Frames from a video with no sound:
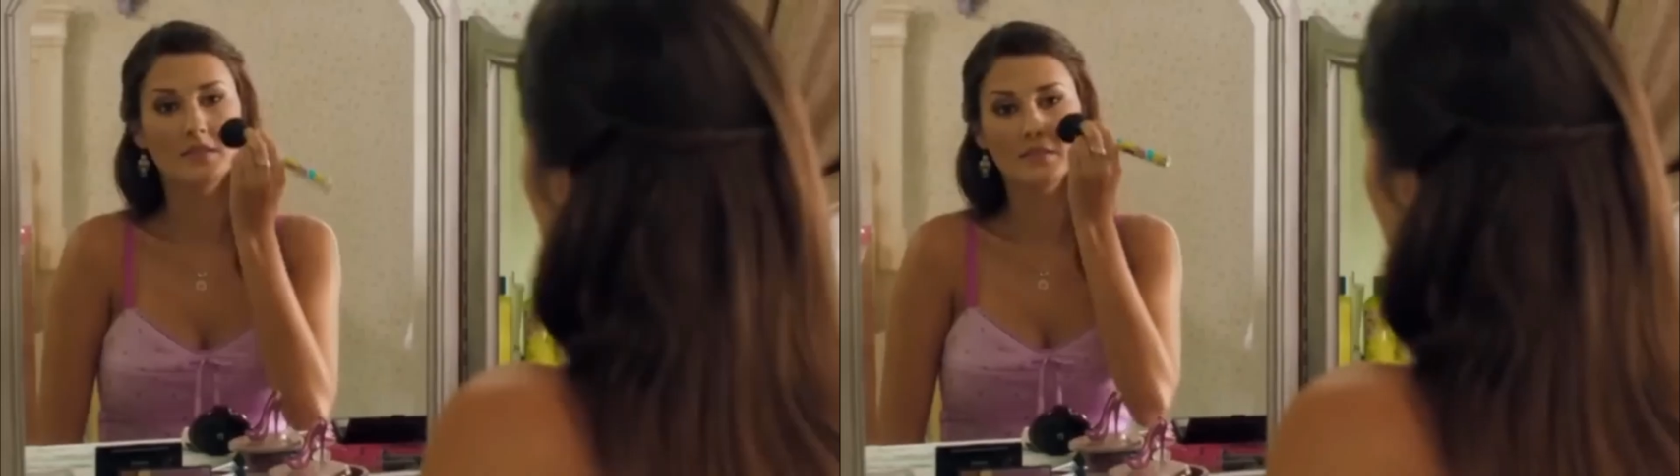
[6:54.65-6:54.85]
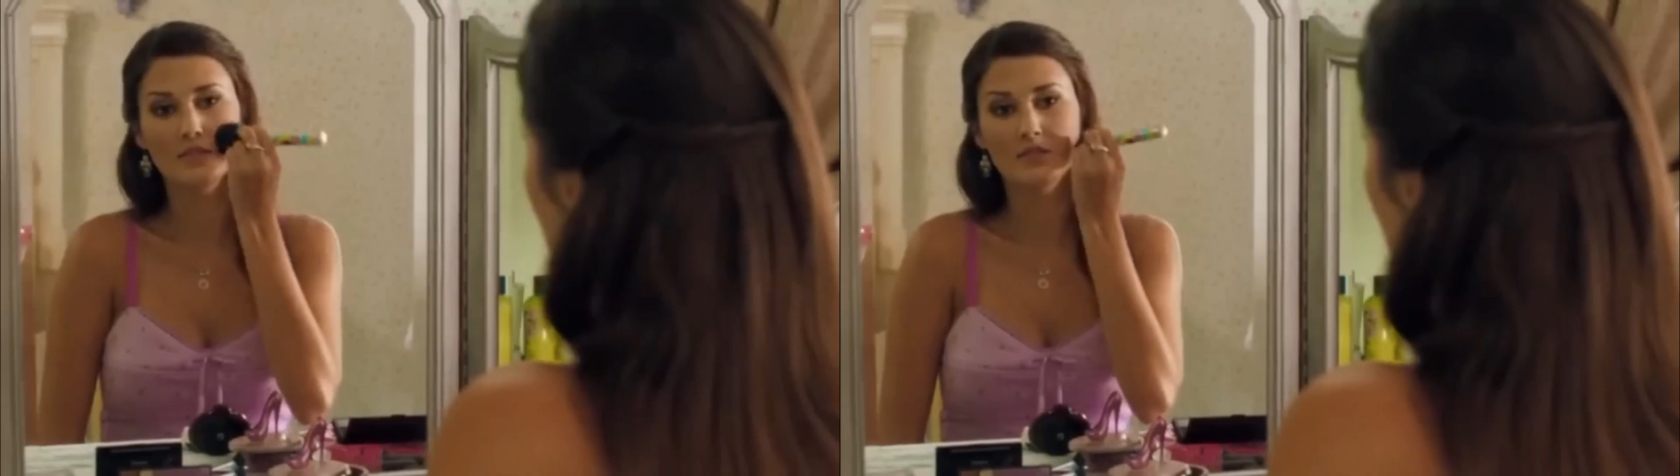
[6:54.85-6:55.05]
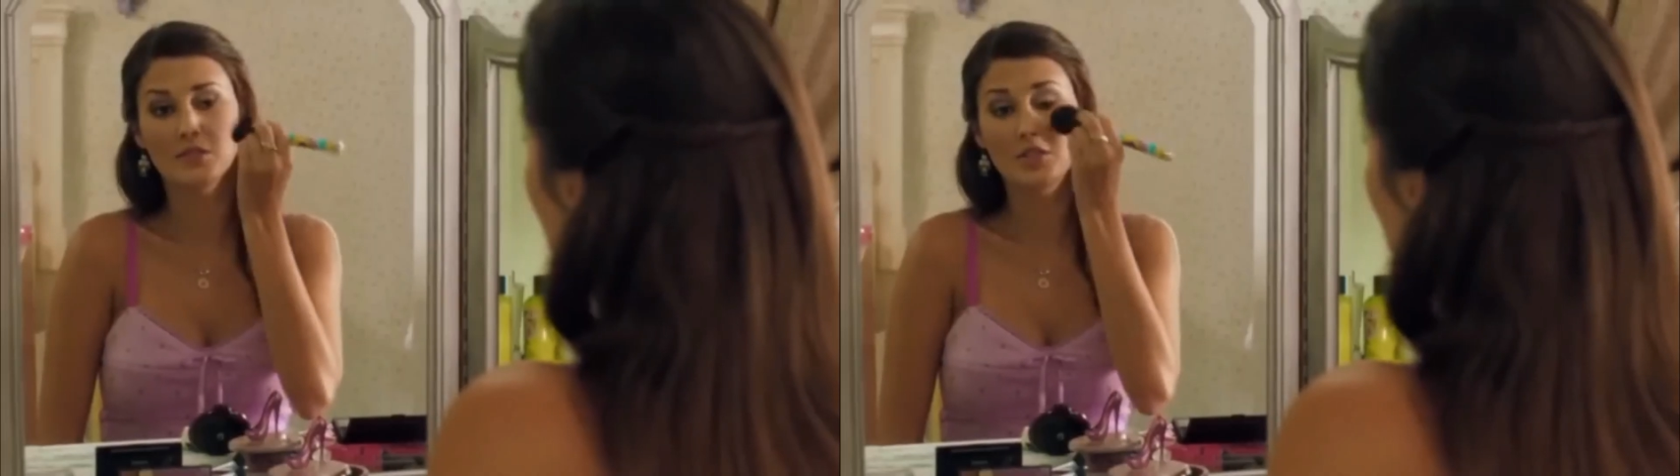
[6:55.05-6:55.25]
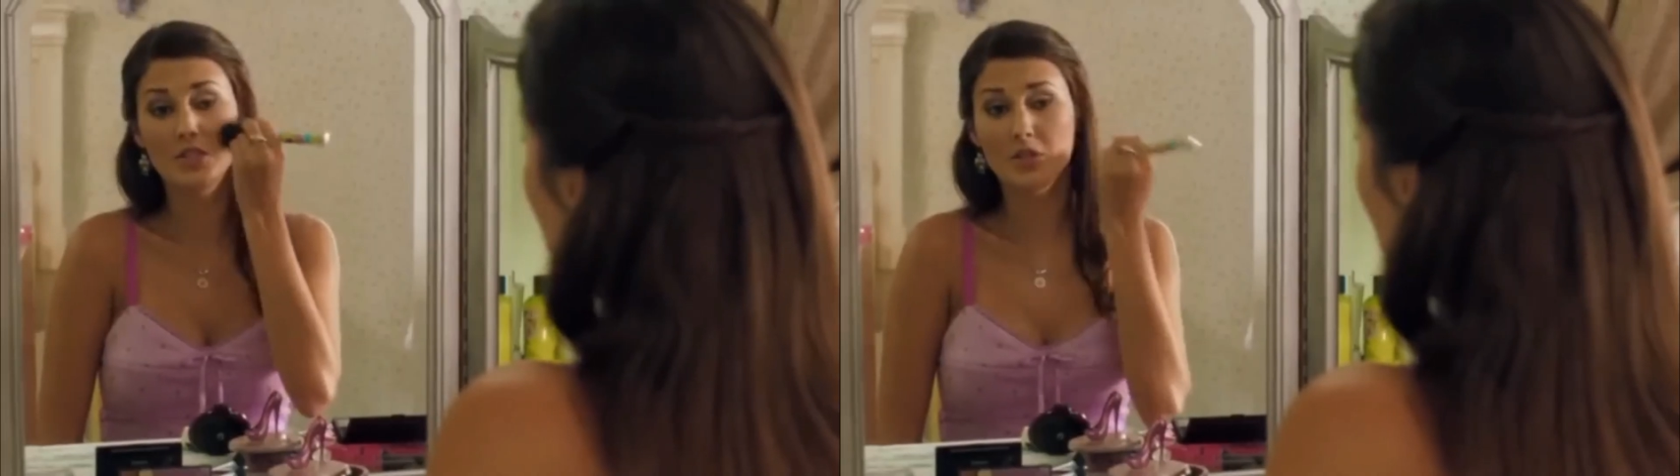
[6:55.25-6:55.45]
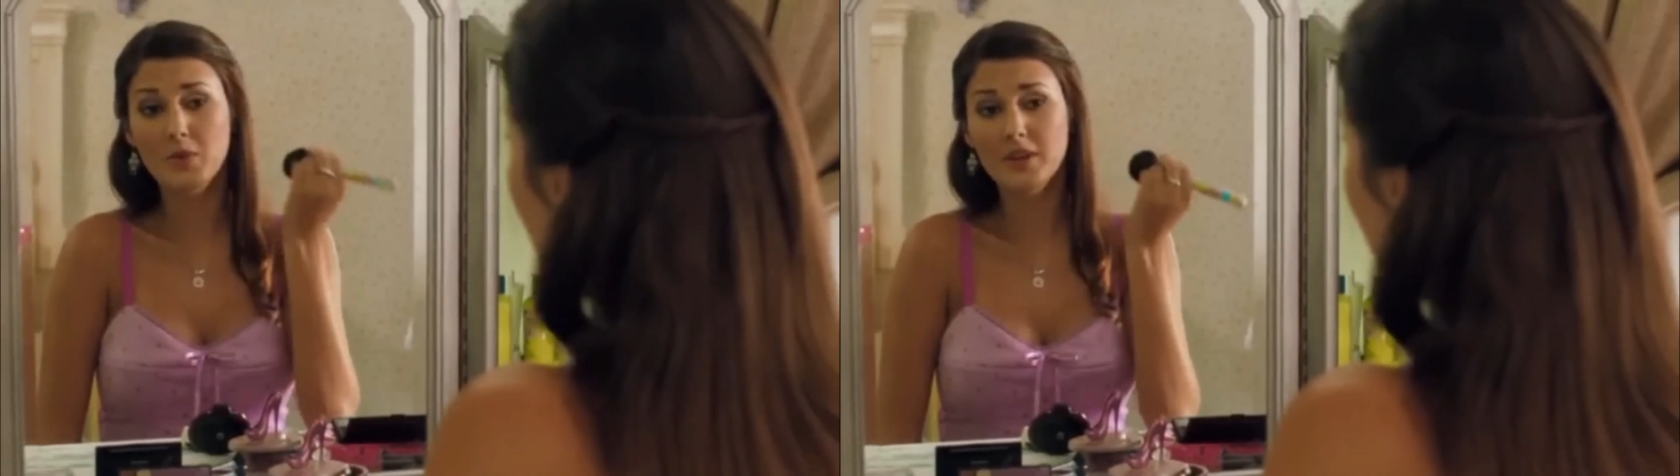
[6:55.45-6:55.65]
पर उसकी गर्लफ्रेंड
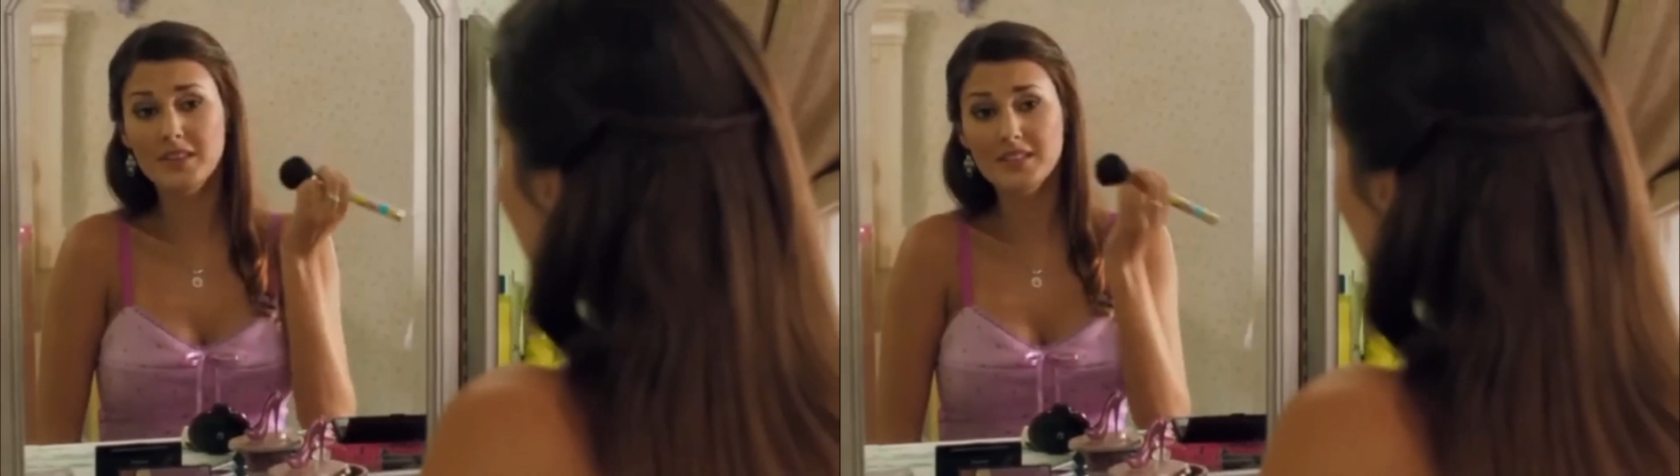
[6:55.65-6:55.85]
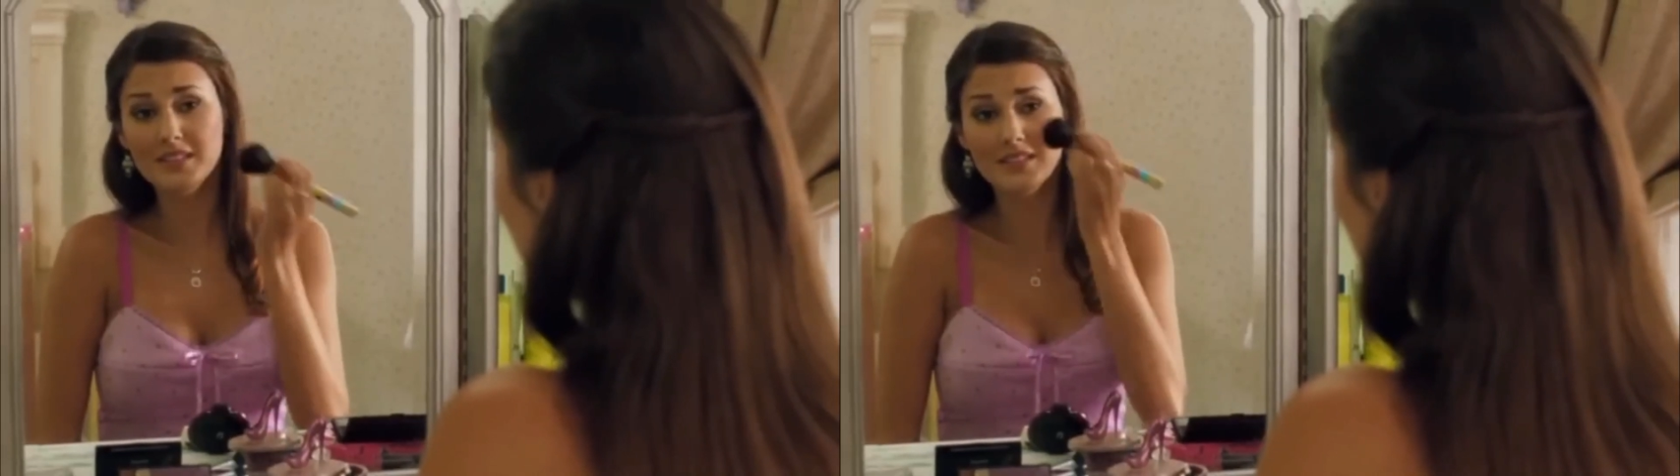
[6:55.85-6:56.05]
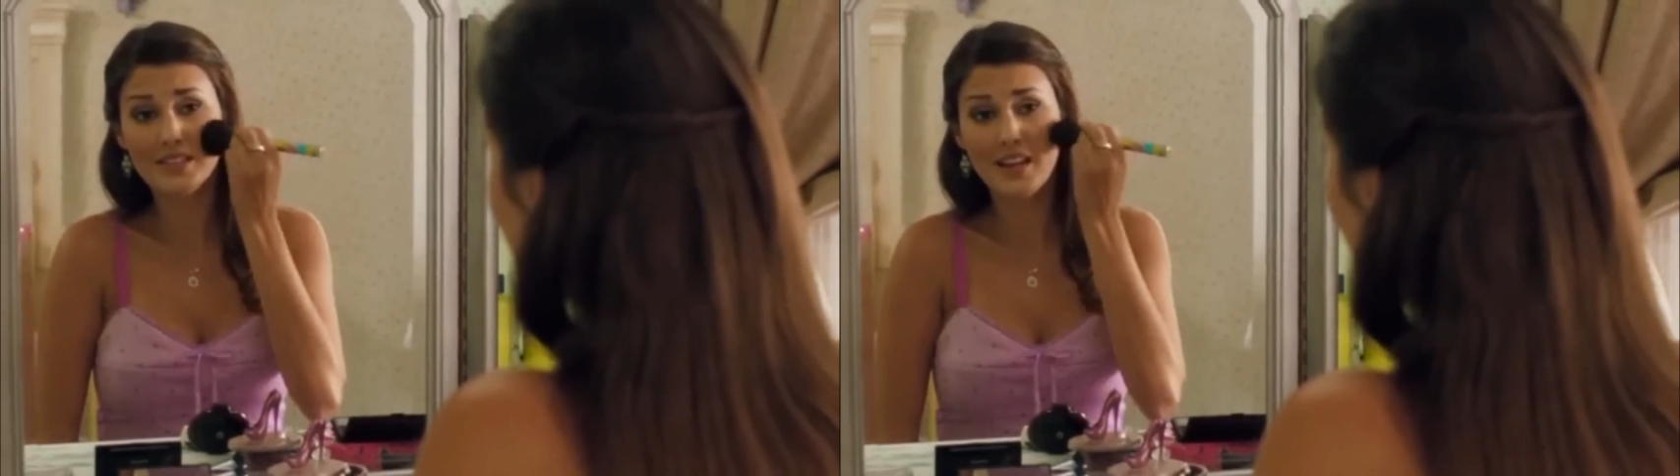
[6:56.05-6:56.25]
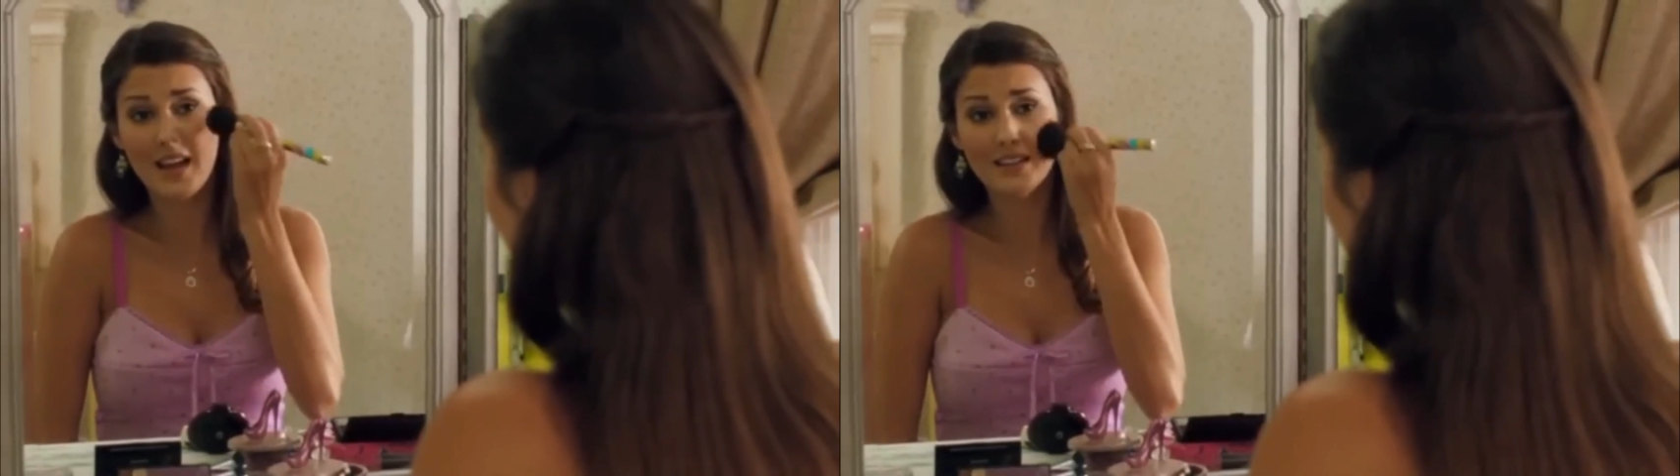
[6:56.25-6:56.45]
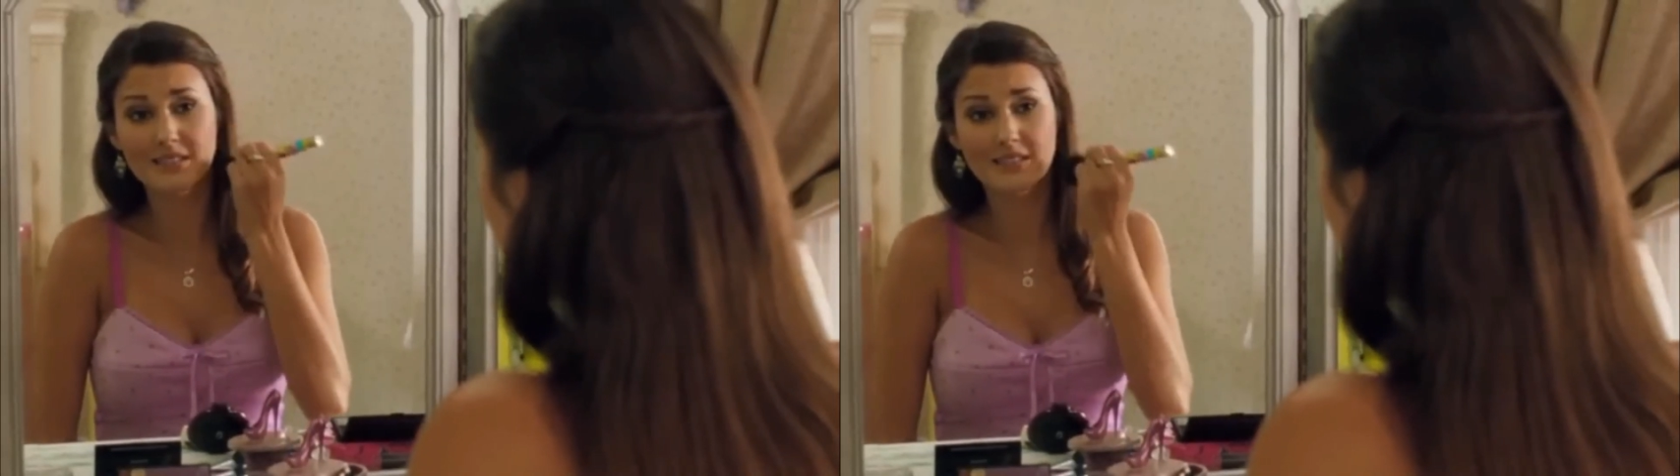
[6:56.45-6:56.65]
उससे कहती है कि नहीं
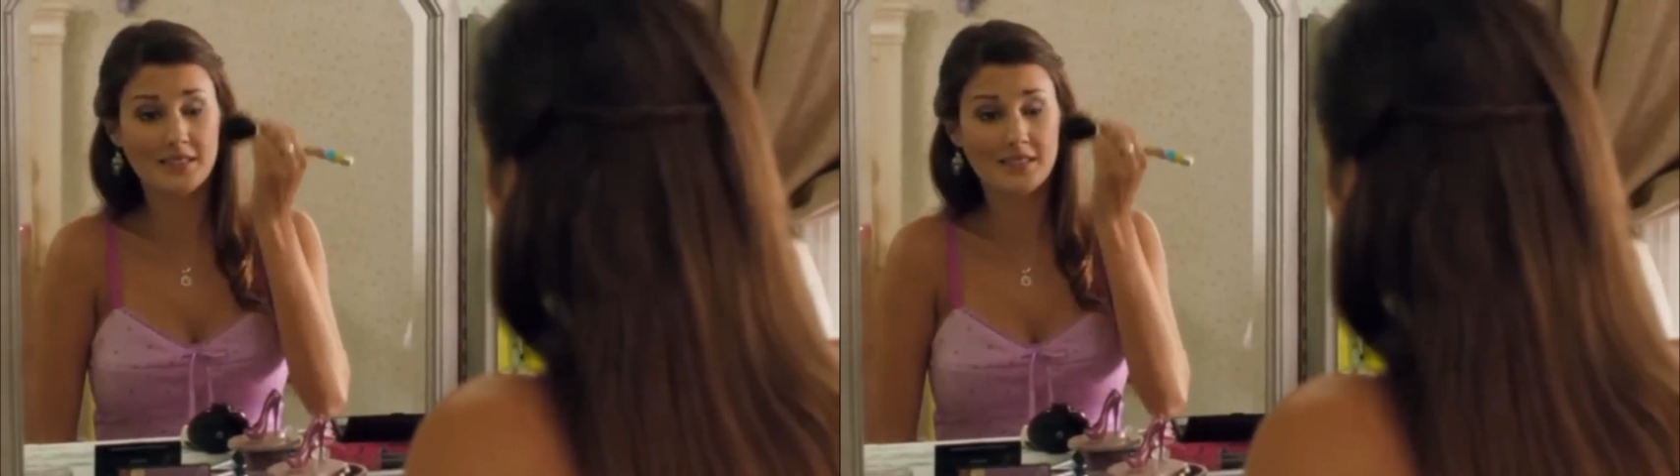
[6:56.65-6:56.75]
मैं